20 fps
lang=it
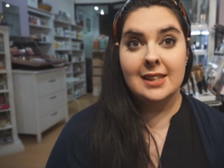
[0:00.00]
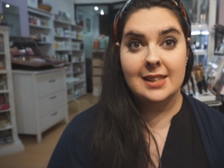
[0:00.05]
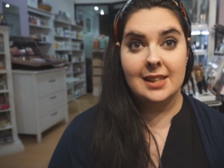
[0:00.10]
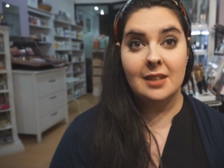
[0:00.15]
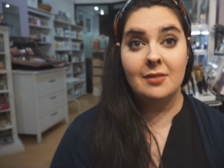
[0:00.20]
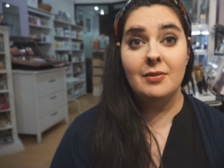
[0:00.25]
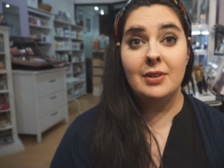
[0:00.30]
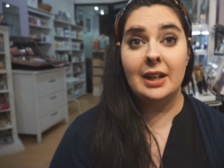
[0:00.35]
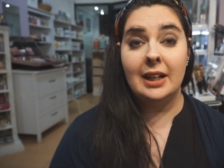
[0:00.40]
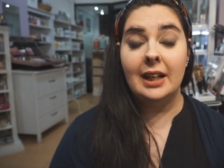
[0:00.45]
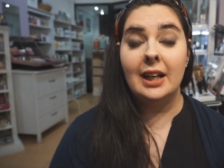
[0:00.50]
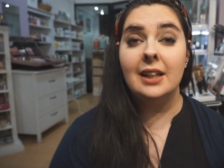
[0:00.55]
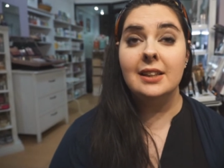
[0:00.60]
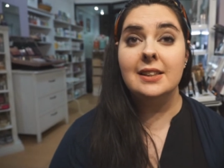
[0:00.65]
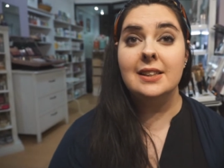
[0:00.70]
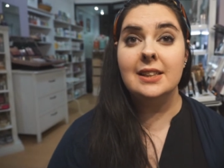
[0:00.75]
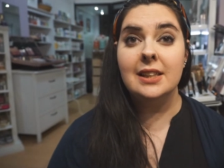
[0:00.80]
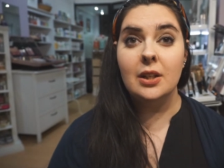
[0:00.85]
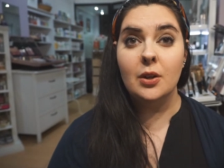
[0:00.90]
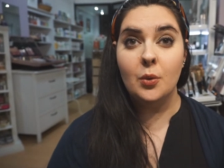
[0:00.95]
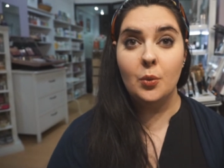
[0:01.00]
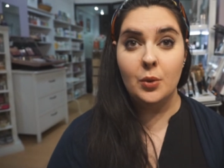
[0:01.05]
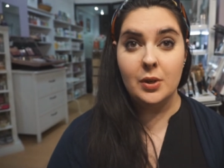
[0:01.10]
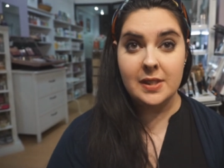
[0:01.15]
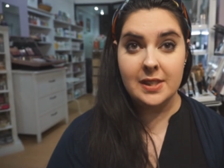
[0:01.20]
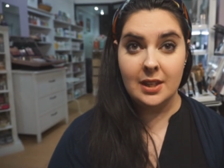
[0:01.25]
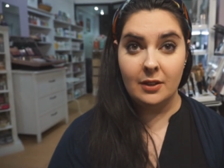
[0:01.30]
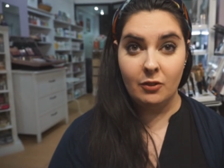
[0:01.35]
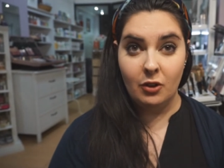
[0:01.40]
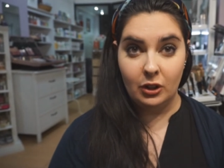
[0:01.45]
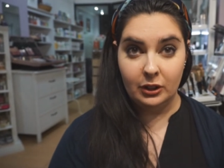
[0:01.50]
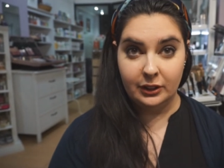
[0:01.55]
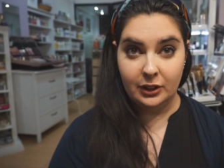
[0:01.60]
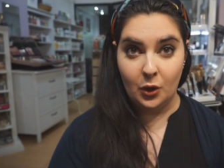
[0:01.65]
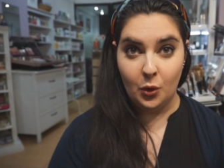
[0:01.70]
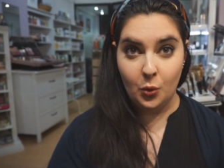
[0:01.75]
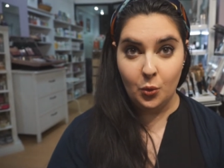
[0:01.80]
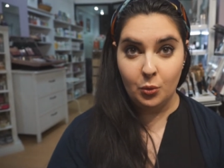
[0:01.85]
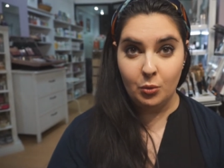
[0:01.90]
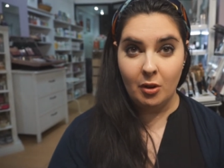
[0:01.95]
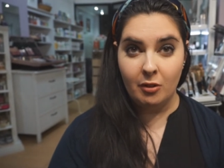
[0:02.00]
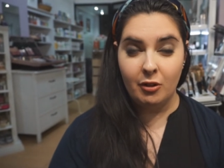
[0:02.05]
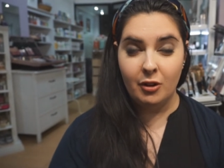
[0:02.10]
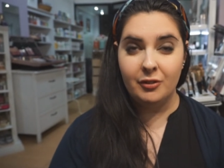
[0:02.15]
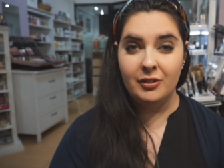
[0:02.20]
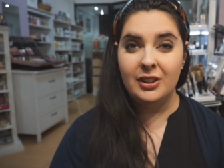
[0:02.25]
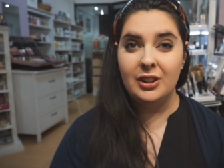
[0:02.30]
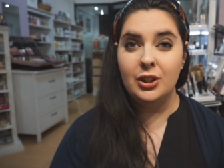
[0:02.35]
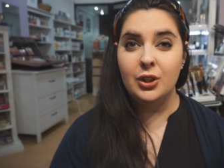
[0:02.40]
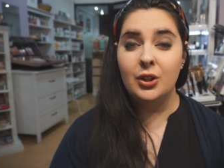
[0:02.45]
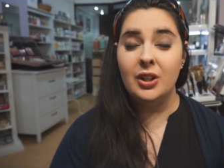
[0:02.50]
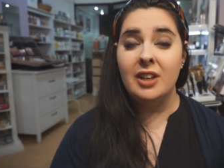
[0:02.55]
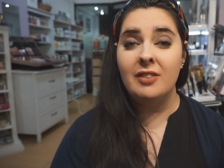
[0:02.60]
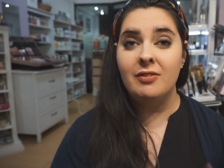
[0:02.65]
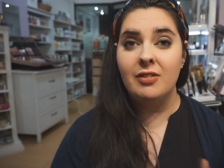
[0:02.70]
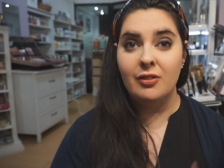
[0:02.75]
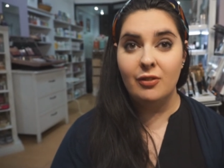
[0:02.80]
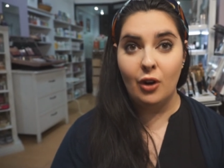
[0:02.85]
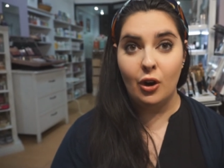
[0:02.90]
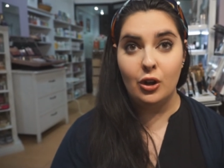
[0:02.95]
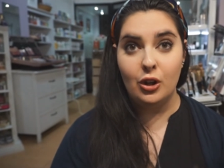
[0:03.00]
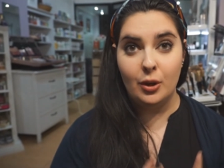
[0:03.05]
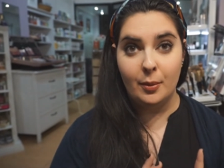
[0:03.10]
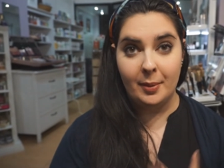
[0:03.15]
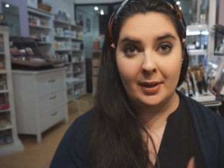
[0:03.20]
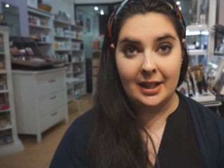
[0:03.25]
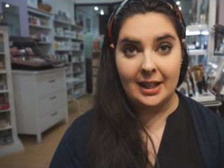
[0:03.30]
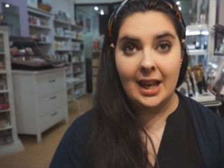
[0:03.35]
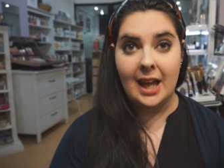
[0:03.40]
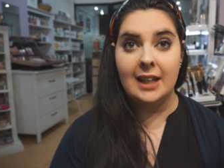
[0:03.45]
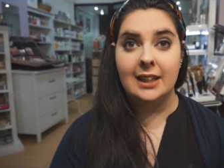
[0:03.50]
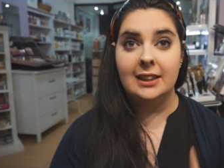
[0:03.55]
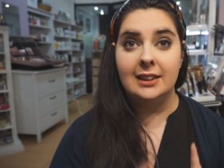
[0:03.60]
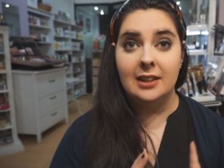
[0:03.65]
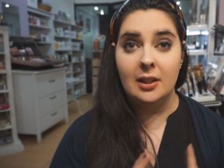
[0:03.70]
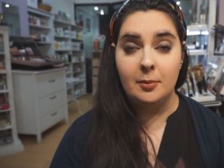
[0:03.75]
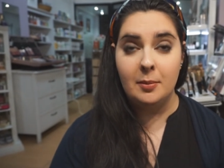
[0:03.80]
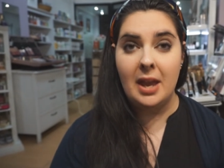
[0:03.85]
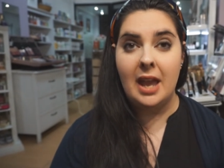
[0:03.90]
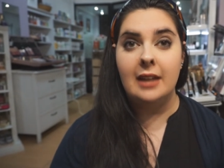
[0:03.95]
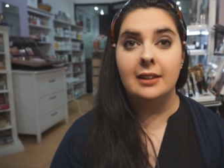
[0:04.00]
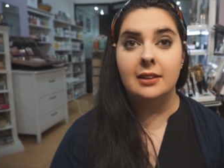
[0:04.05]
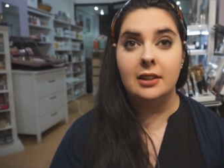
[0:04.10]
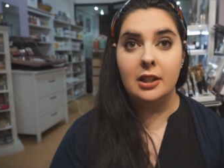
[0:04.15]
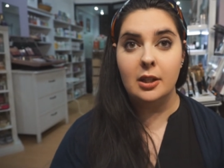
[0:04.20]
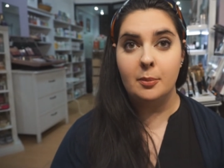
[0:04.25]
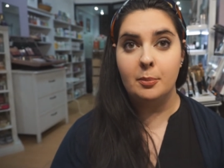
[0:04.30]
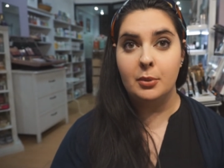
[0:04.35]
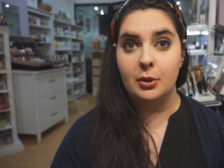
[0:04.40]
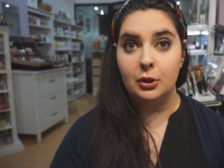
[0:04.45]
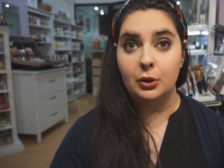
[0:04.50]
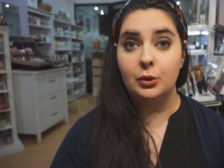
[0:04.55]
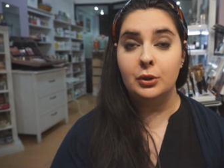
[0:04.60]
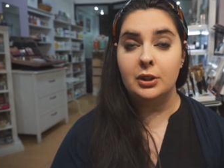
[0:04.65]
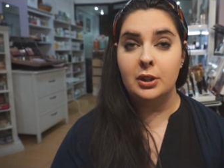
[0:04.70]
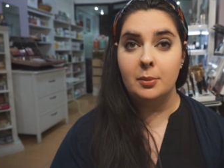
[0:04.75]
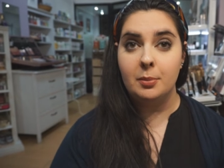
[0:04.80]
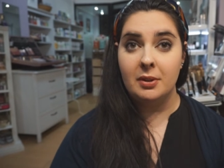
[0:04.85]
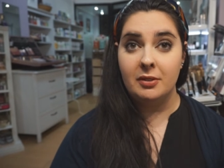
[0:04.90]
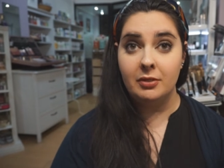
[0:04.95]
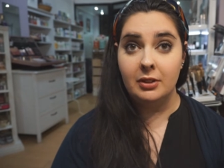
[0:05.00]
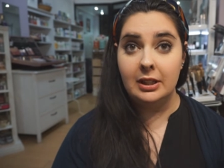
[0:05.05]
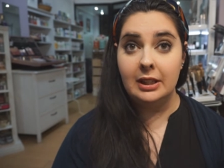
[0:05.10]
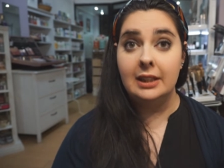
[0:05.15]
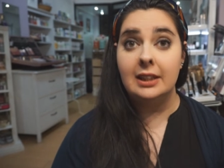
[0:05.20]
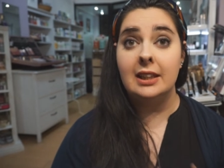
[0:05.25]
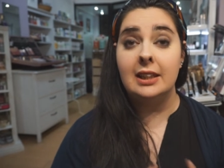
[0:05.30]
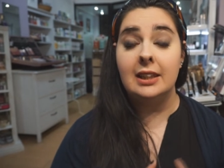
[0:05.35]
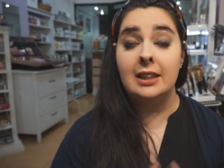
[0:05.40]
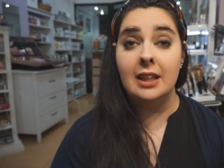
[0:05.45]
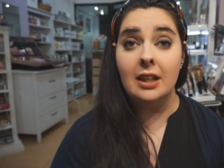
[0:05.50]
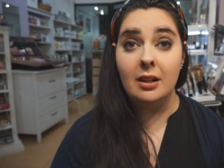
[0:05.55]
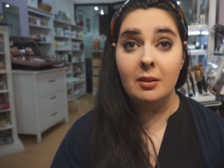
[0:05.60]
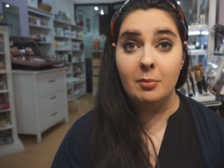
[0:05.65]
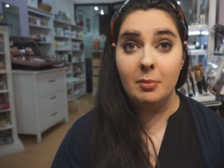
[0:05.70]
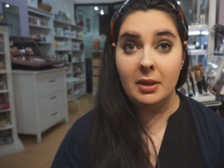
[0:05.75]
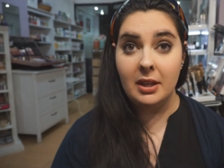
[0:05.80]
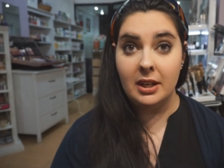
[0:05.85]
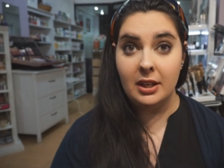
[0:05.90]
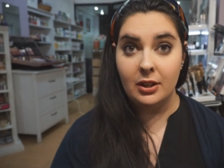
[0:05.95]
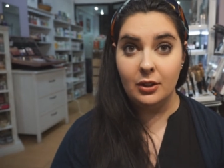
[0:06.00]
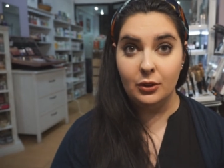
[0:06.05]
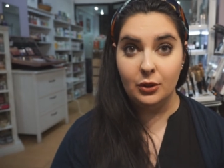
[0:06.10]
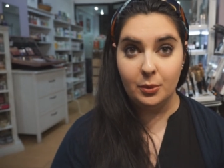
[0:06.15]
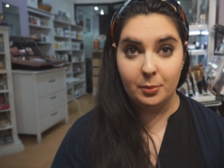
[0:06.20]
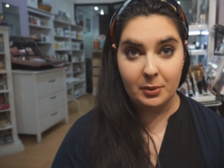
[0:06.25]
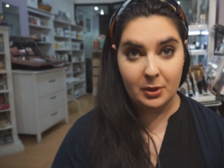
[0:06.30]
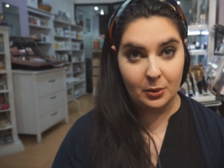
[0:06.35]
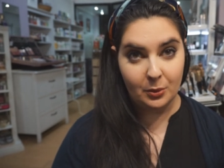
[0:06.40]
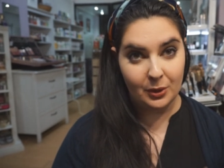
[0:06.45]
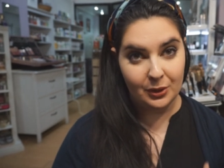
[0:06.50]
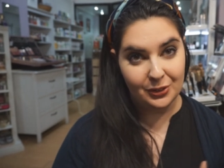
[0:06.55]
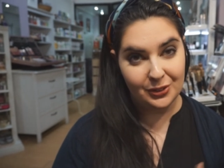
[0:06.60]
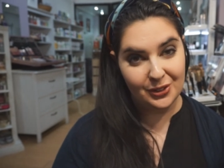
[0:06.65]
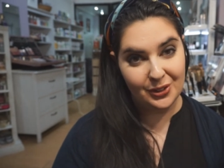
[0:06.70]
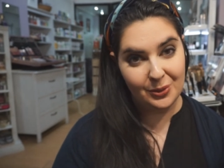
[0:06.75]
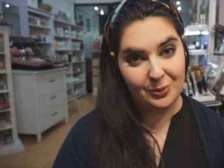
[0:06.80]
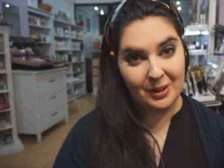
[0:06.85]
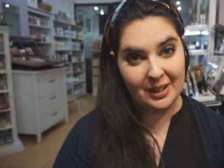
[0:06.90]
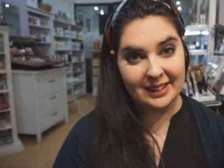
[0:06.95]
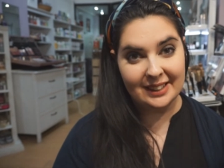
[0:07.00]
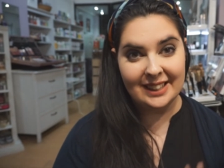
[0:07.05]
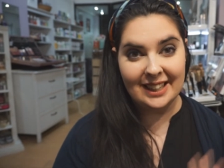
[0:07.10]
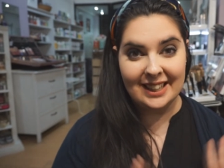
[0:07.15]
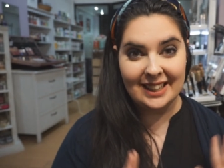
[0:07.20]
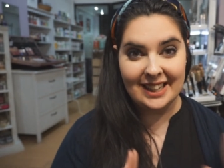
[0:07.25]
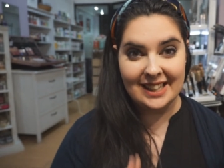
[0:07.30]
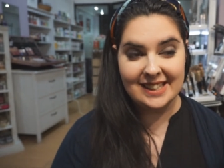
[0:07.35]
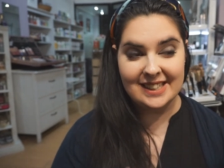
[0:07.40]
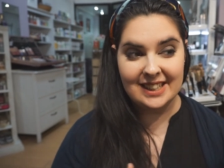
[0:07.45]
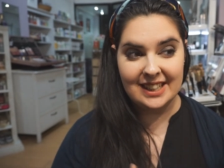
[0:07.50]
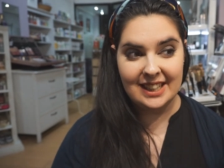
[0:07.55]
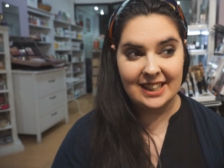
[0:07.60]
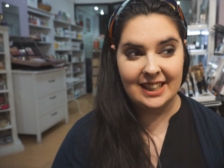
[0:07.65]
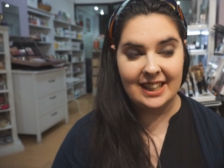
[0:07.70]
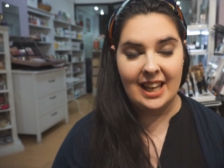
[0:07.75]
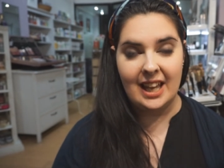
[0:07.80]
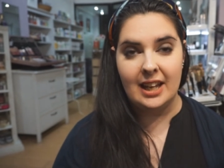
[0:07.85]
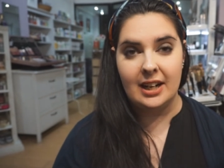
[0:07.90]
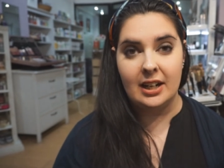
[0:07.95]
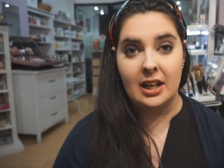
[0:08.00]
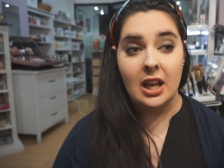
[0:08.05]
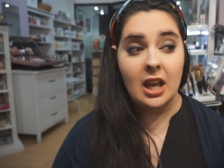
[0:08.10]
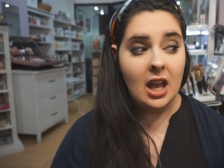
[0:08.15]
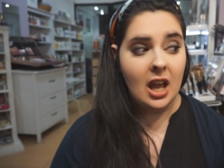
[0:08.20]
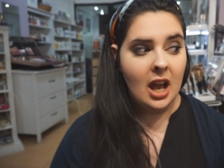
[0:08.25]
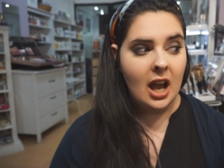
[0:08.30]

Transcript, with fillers: Salve ragazze, questa volta un nuovo video e vi voglio parlare dei miei tre prodotti preferiti del periodo per quanto riguarda la skincare.